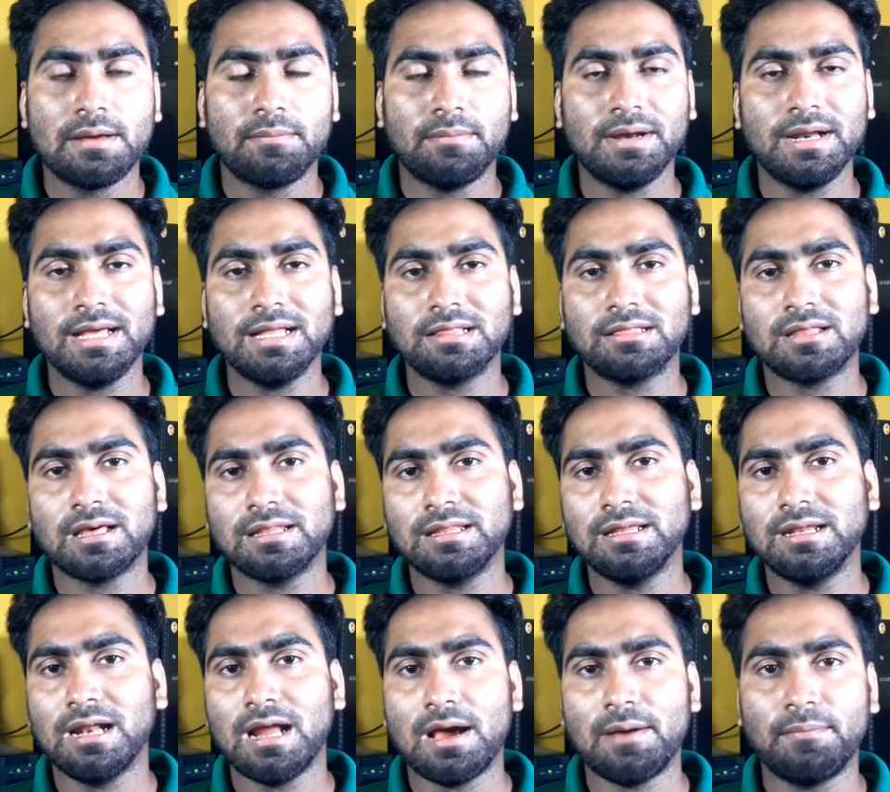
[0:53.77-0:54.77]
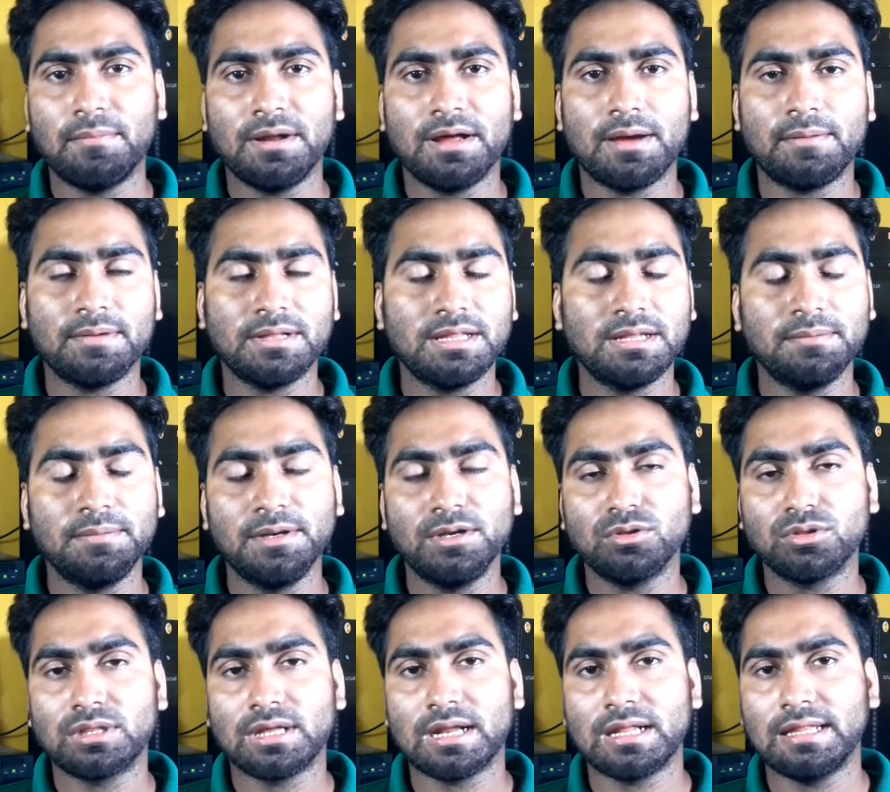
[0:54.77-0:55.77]
মানে তাদের আমরা আমাদের ভিডিও
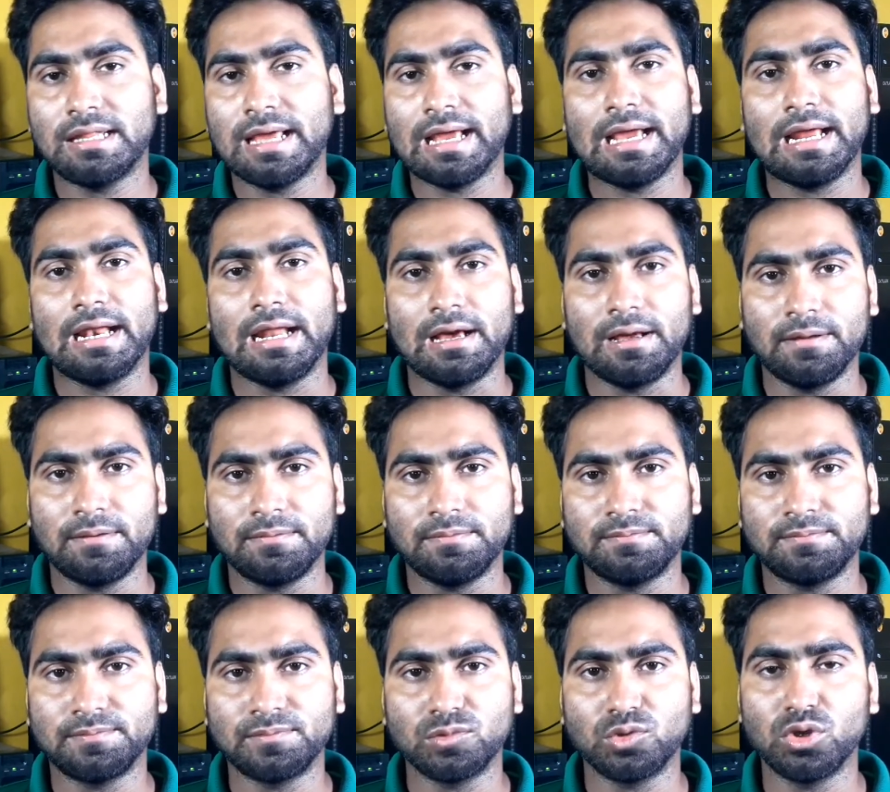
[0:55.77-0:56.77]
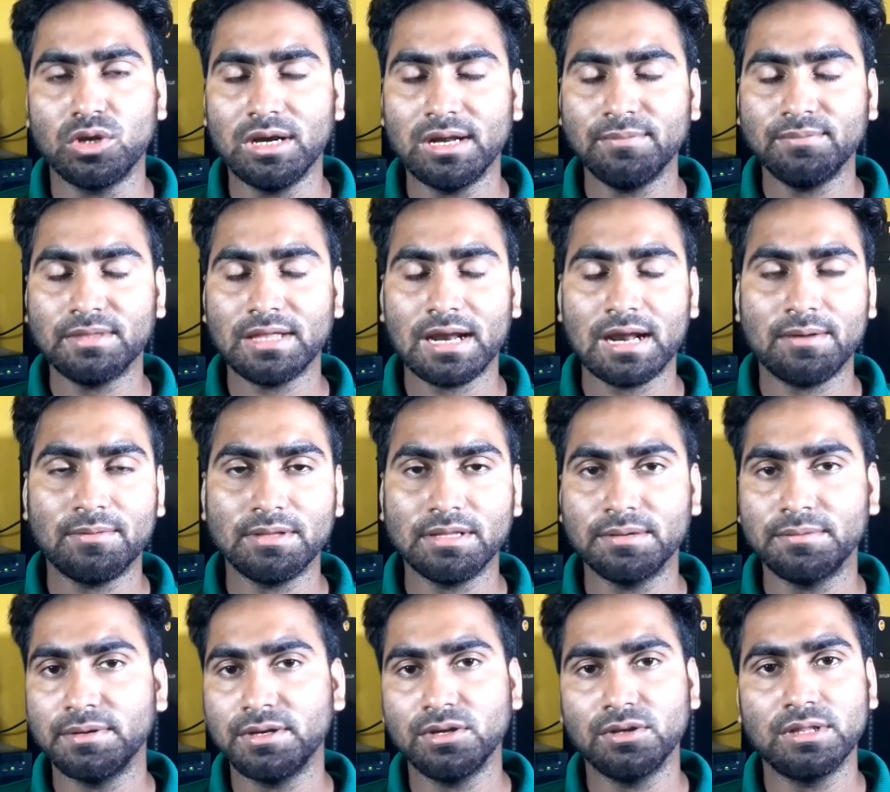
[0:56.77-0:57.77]
তারা দেখে না ধরিলাম তারা আমাদের
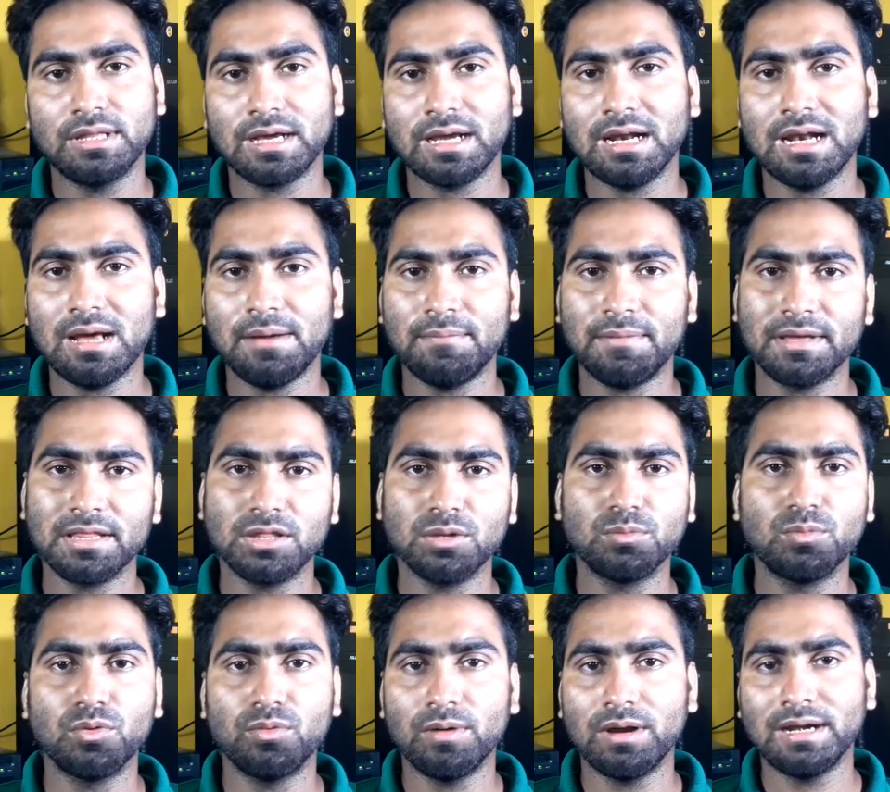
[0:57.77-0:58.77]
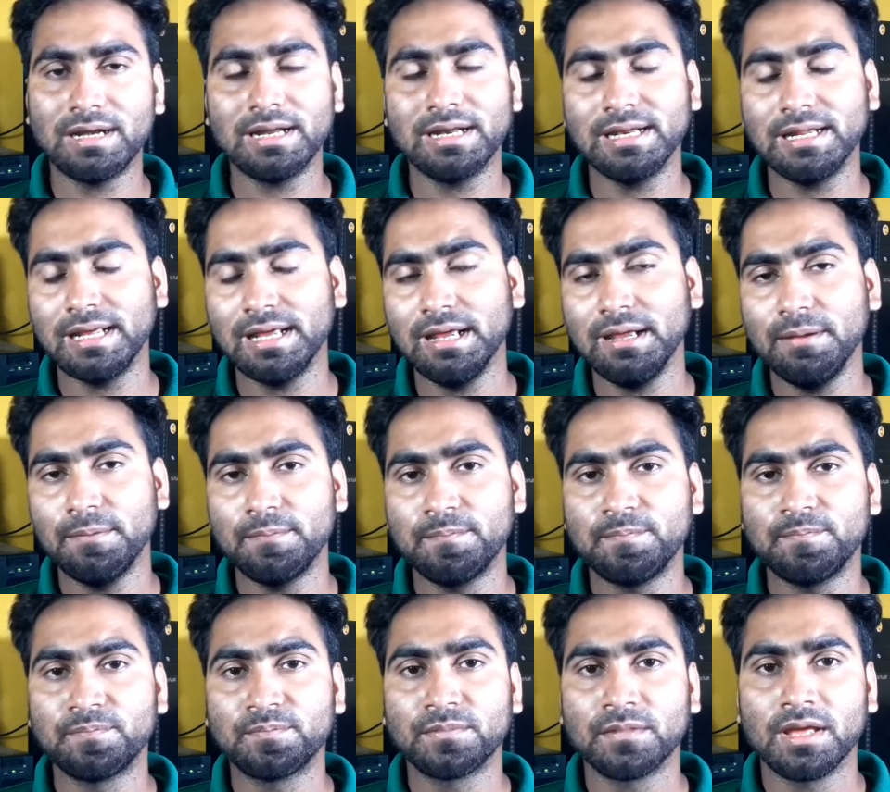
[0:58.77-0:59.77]
ভিডিও দেখে না আমরা কিন্তু মোবাইলটা নিয়ে
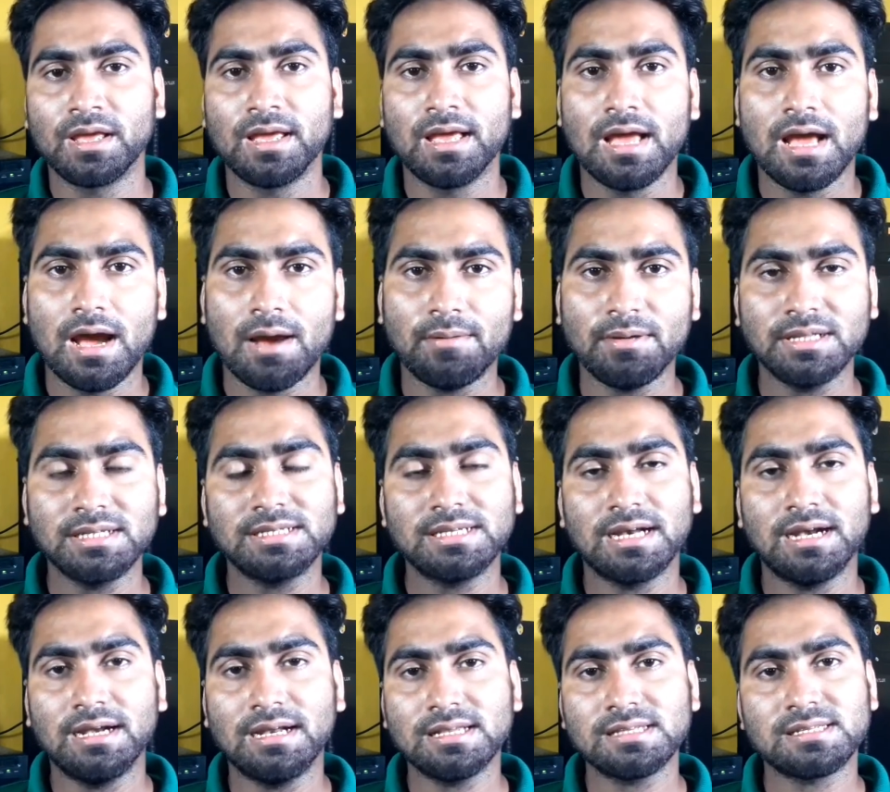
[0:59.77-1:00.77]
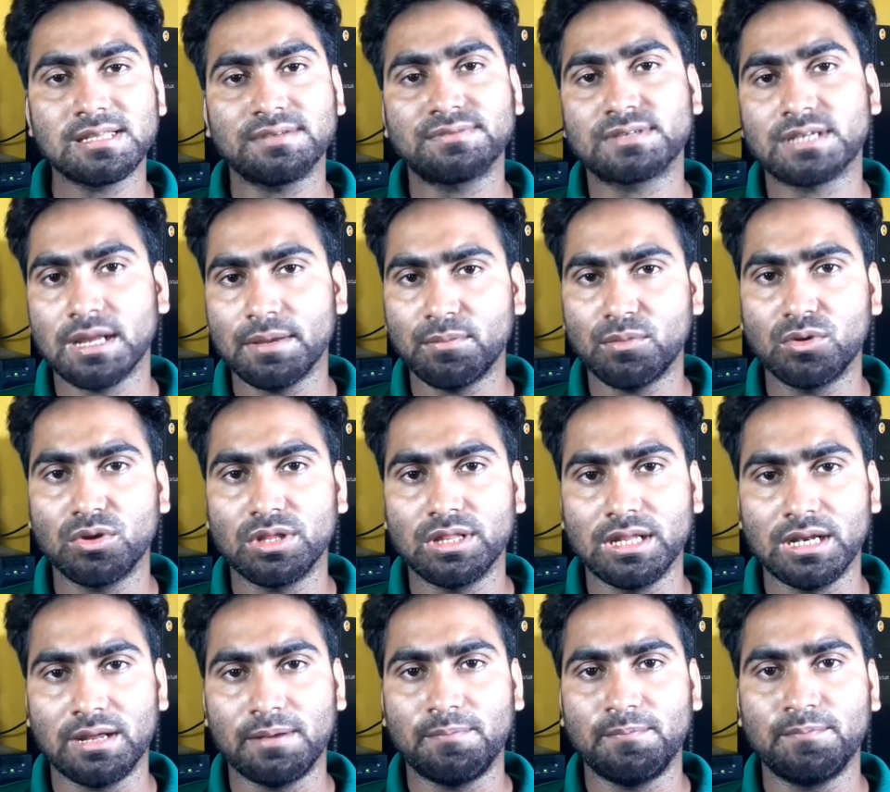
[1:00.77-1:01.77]
আমাদের চ্যানেলটা সাবস্ক্রাইব করে
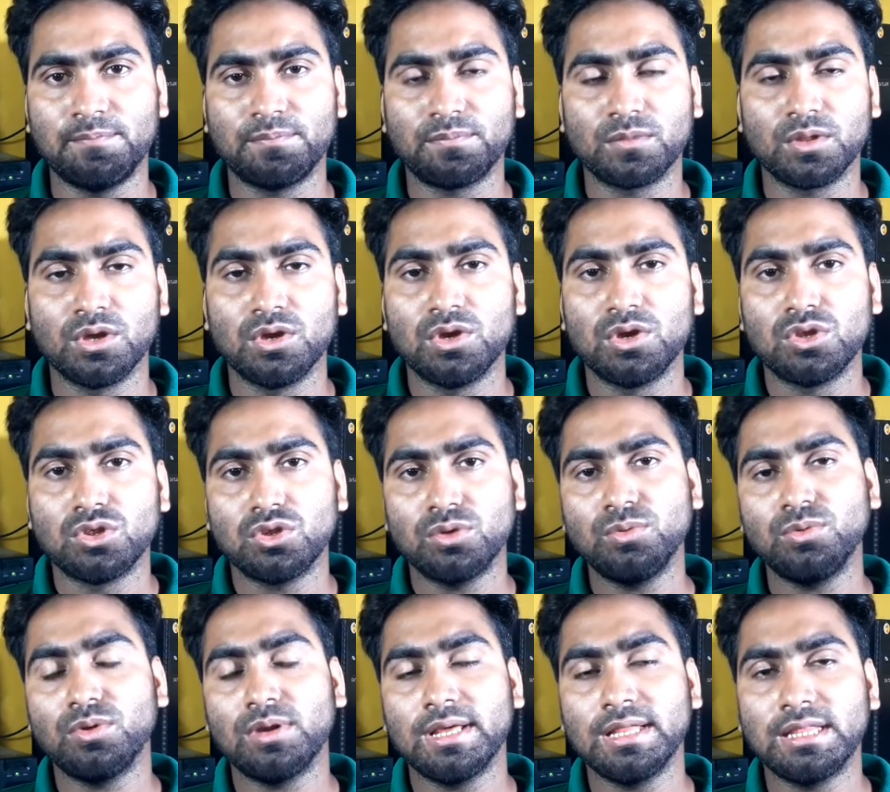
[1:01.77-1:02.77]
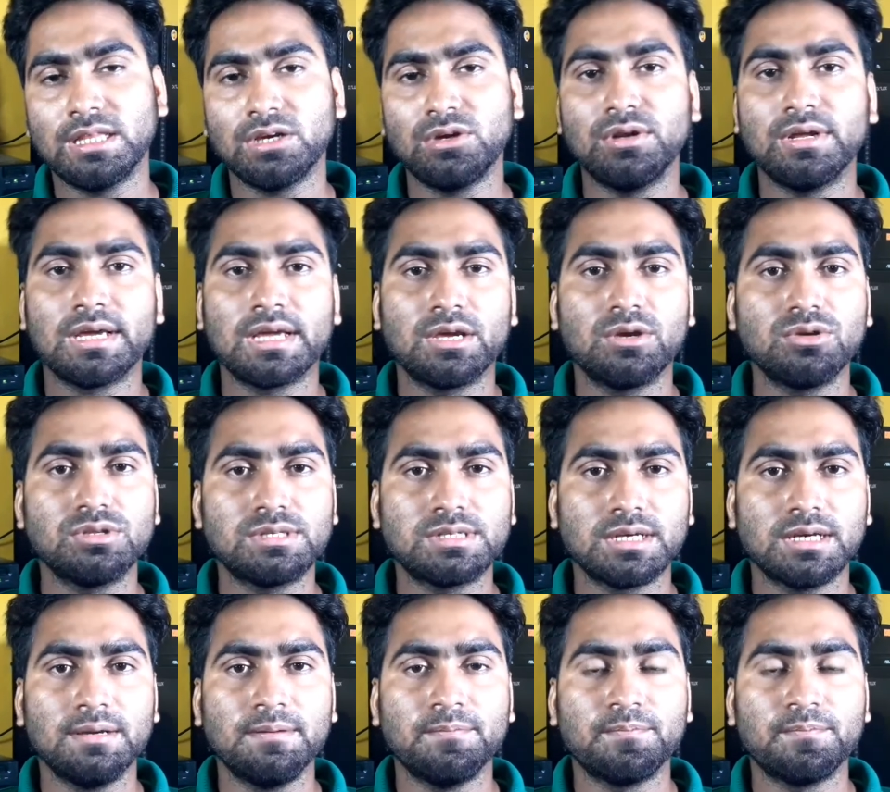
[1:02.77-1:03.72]
দিলাম তো বন্ধুরা এতে করে কি হচ্ছে